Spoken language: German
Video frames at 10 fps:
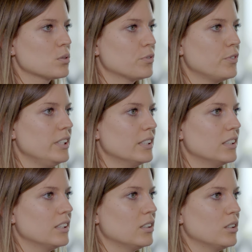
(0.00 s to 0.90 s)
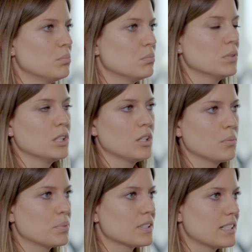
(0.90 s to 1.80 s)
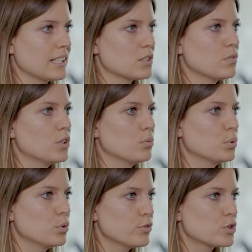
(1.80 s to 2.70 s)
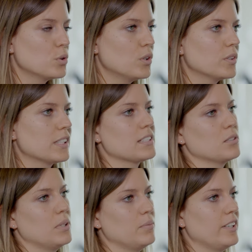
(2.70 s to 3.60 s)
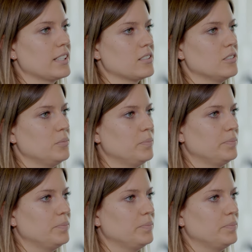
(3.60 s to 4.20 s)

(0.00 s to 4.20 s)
so vier ähm, bis sechs Wochen Berufsschule und das immer im Wechsel.